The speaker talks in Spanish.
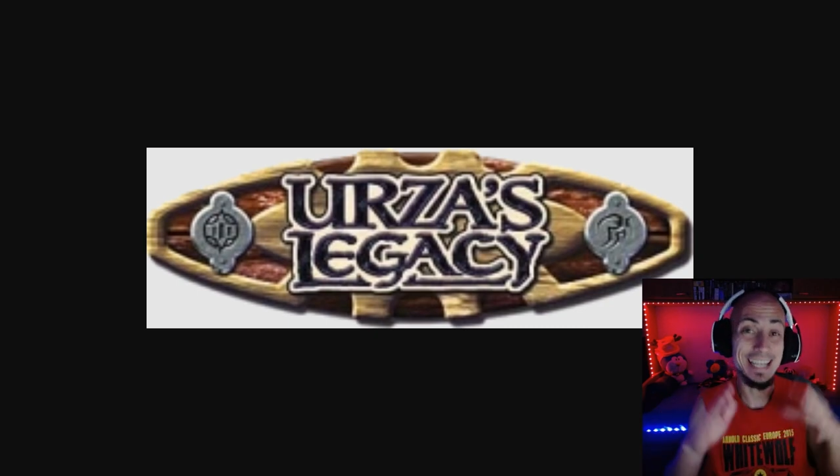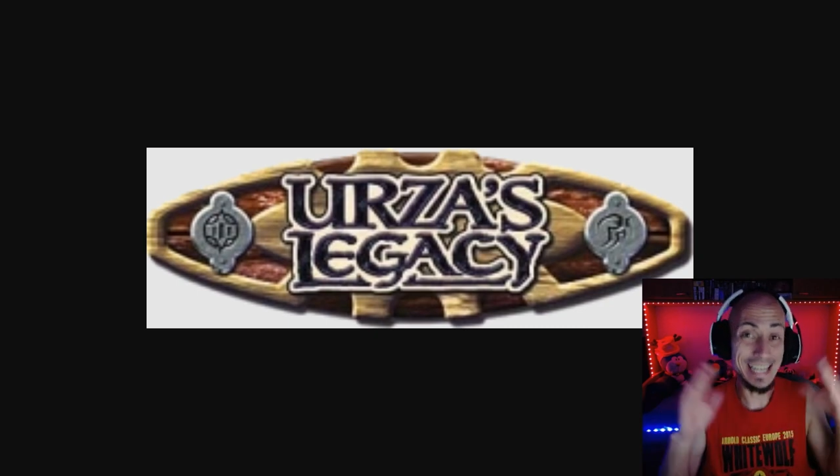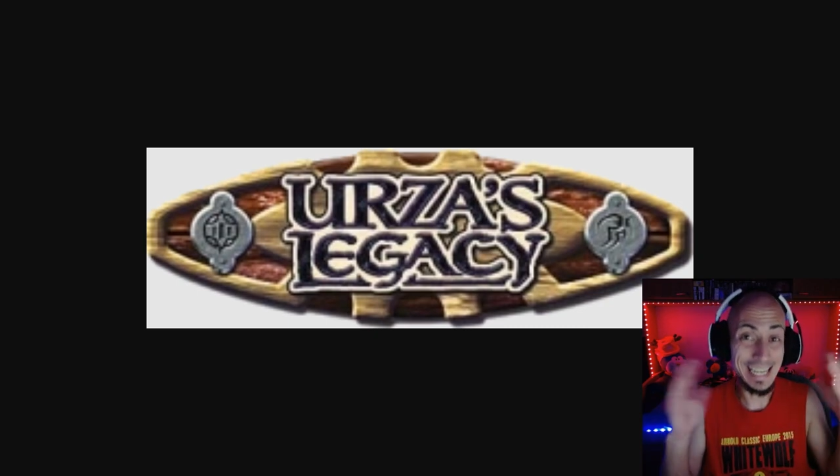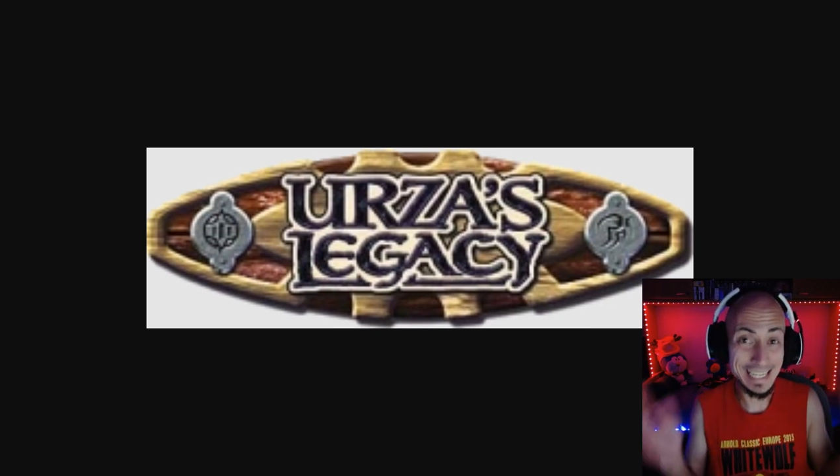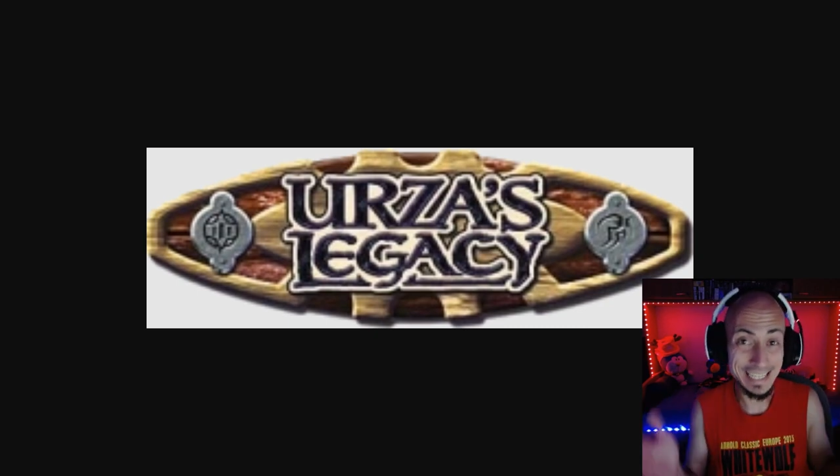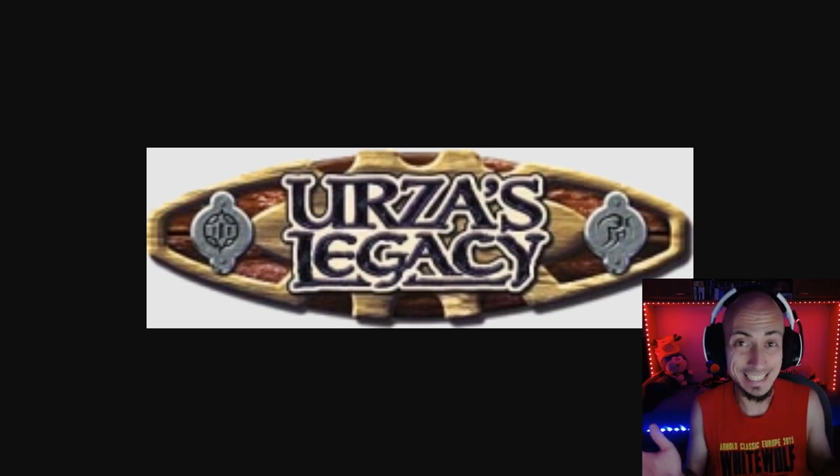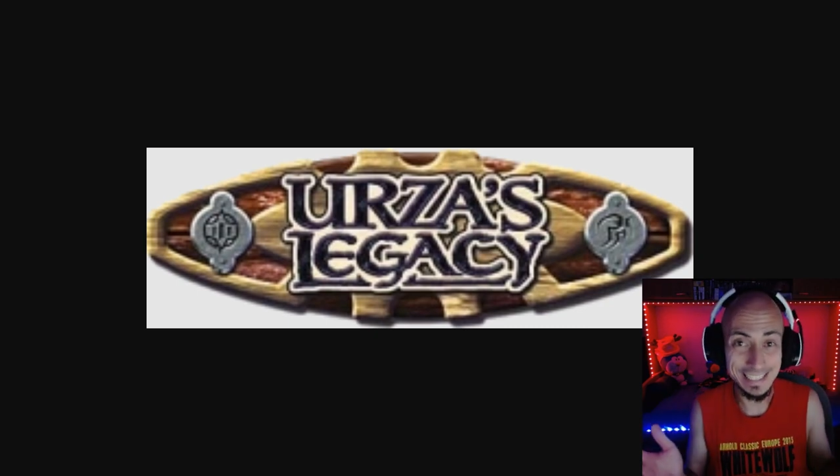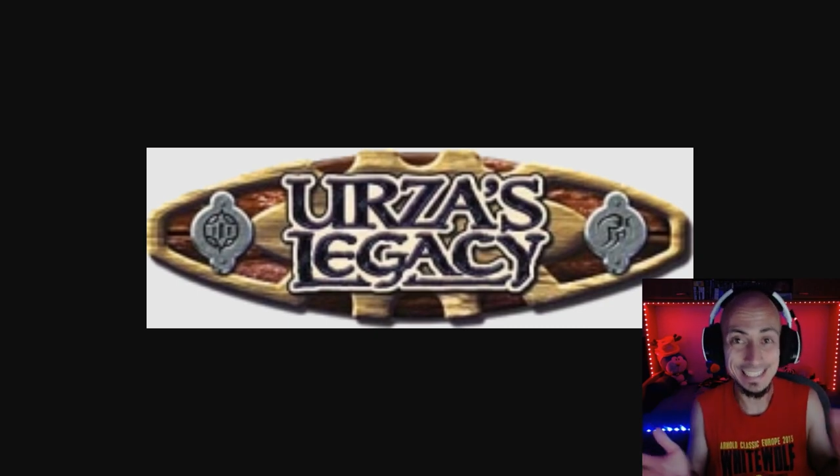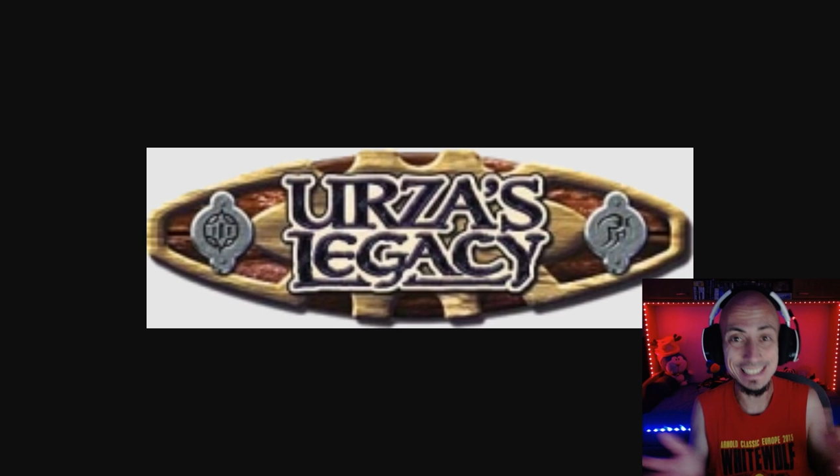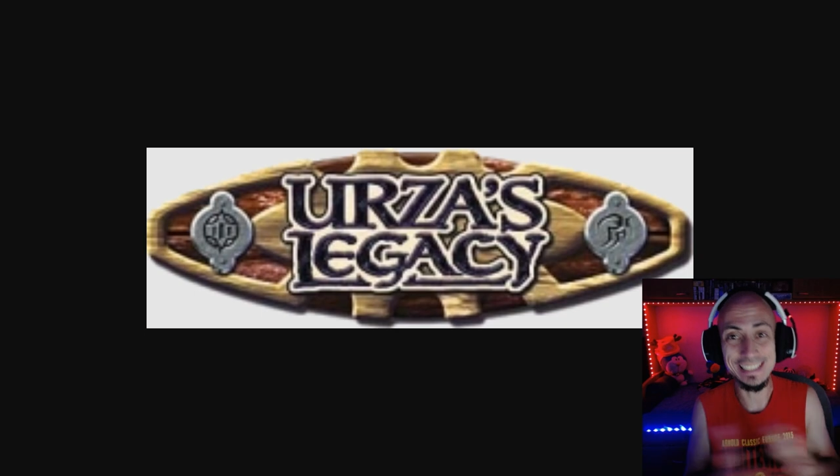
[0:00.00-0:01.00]
el
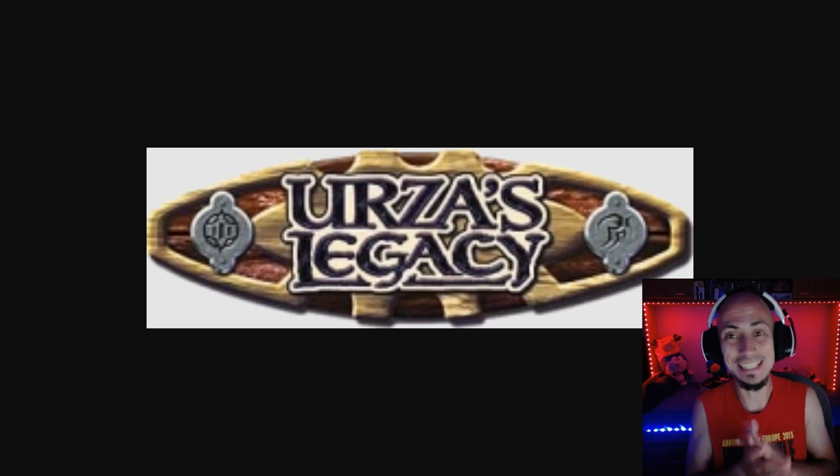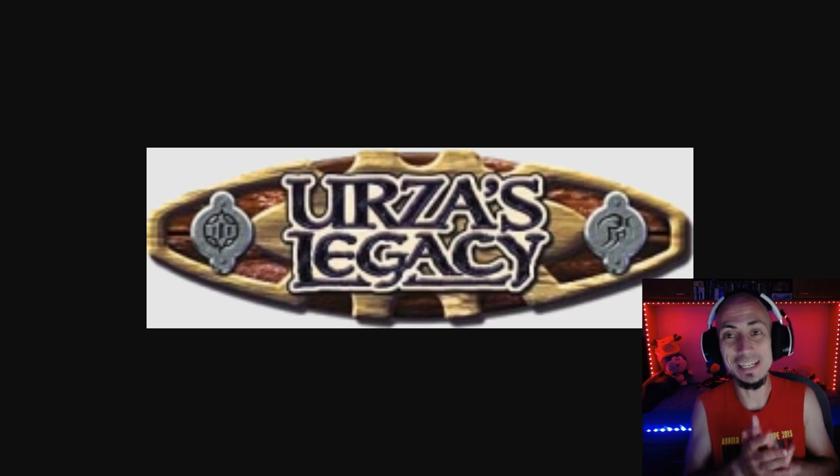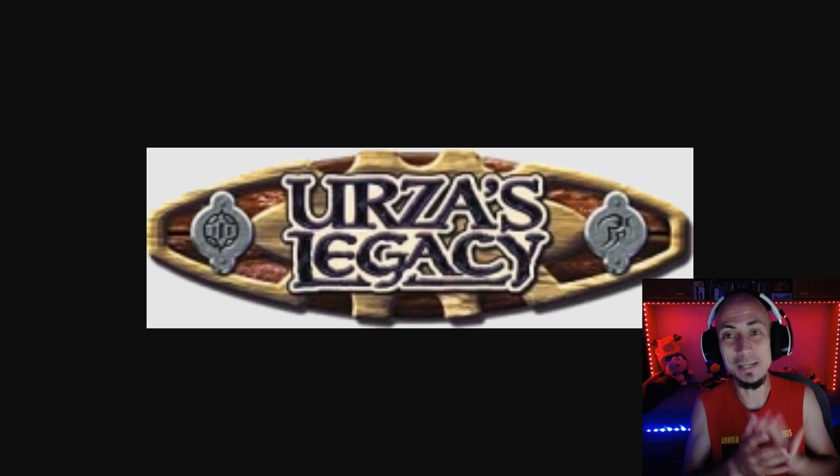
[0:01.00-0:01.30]
análisis del